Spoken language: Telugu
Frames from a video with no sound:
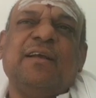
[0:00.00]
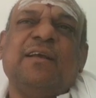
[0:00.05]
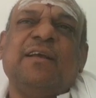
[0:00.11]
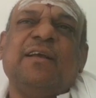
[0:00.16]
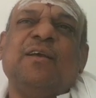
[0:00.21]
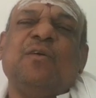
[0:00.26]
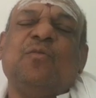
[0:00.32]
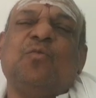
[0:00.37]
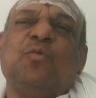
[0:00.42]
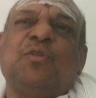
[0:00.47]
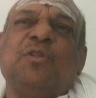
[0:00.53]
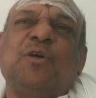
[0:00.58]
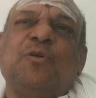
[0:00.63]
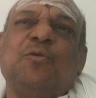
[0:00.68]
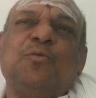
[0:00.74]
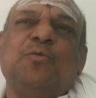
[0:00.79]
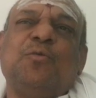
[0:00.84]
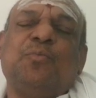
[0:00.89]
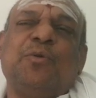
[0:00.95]
ఉత్తరము
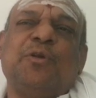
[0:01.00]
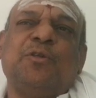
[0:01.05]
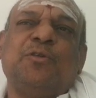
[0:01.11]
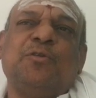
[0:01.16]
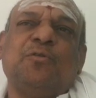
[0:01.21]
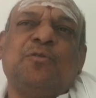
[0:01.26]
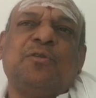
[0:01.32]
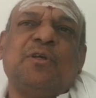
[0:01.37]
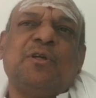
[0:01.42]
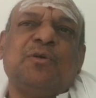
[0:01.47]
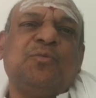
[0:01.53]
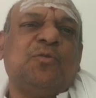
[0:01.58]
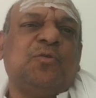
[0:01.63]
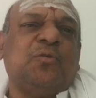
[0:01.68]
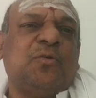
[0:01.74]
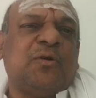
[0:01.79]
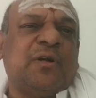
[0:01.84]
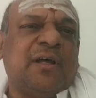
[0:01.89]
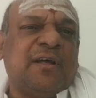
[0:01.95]
ప్రత్యుత్తరము
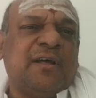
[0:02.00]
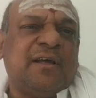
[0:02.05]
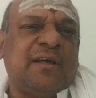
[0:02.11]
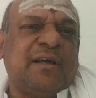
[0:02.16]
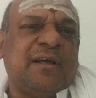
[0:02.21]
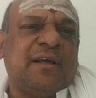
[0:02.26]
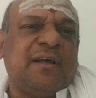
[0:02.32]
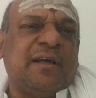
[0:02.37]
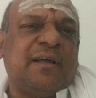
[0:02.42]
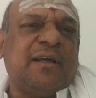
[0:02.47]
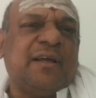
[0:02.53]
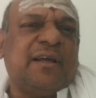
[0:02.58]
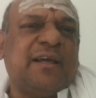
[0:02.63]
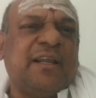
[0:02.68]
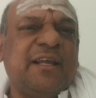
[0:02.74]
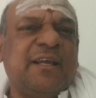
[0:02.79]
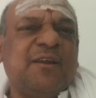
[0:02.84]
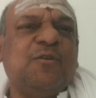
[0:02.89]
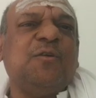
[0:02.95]
కూడా
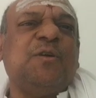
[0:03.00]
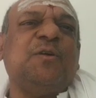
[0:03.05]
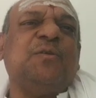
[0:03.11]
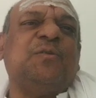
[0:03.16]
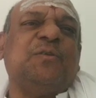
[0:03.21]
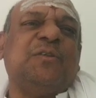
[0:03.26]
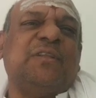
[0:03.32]
క్రియలోనే ఉంది